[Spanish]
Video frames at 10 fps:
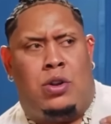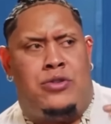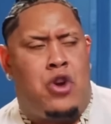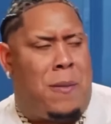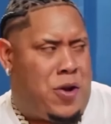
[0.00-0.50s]

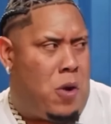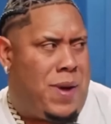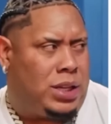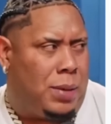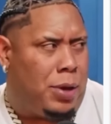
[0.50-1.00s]
yo
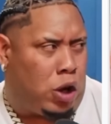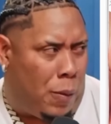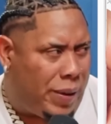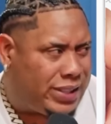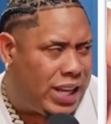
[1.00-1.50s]
mayormente mi ropa
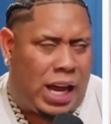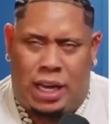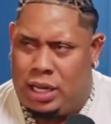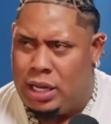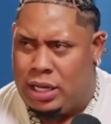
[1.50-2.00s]
entera,
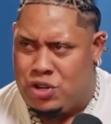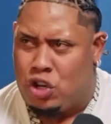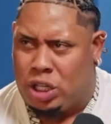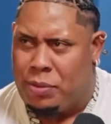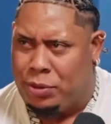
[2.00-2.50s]
yo
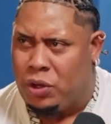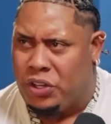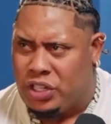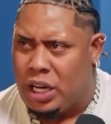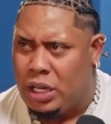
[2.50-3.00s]
se me meto de
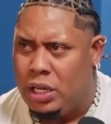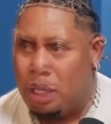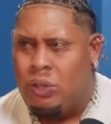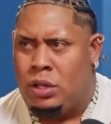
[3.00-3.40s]
chain